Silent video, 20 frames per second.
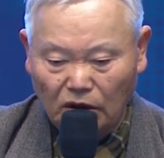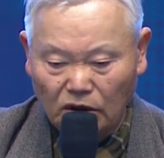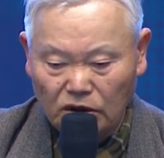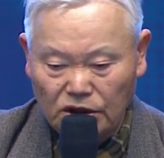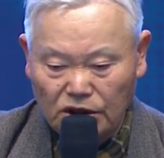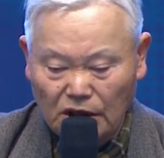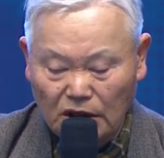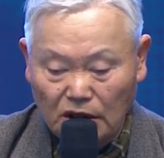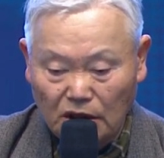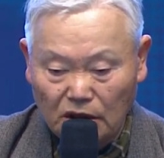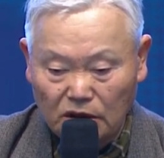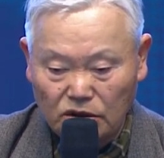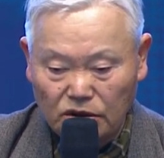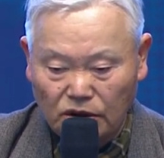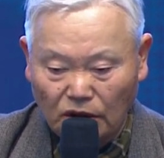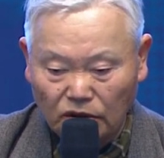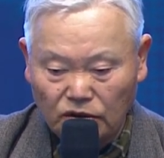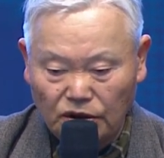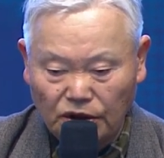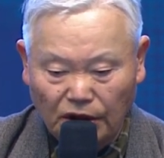언젠가는
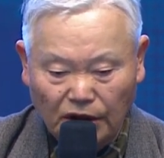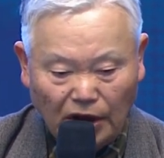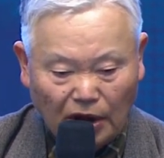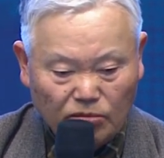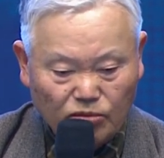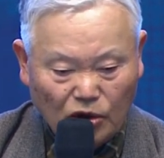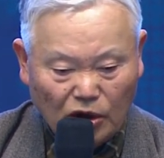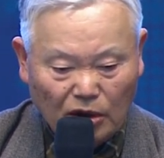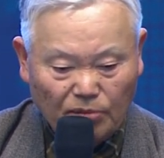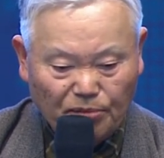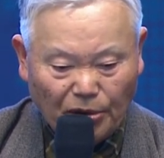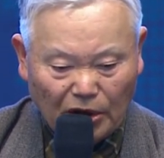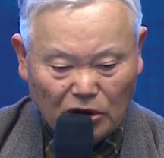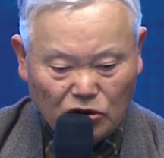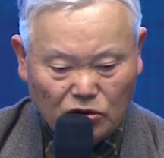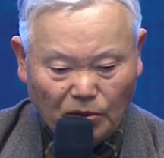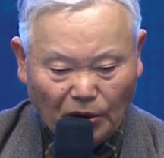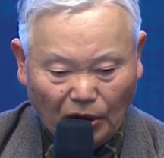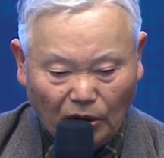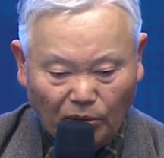전쟁의 함정에
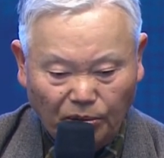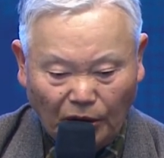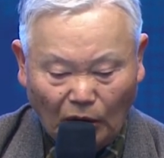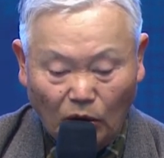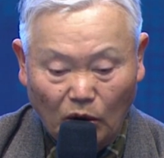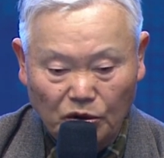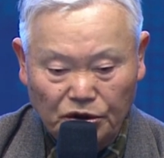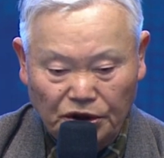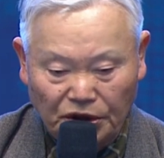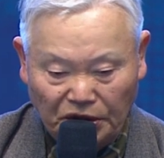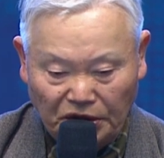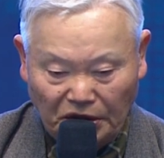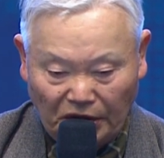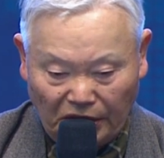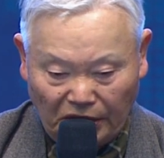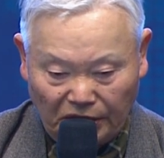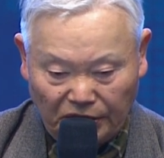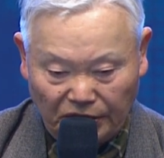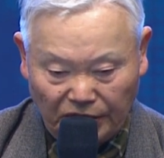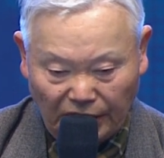빠질 수밖에 없다고 얘기나
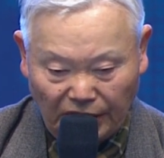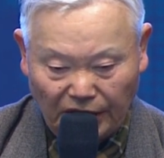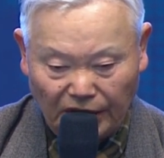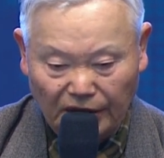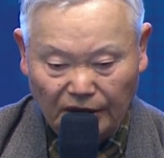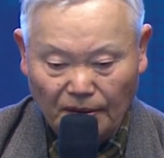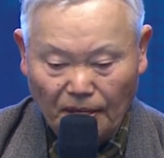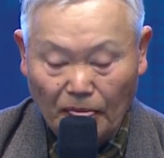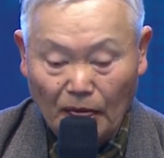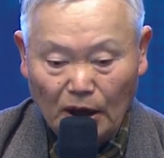했는데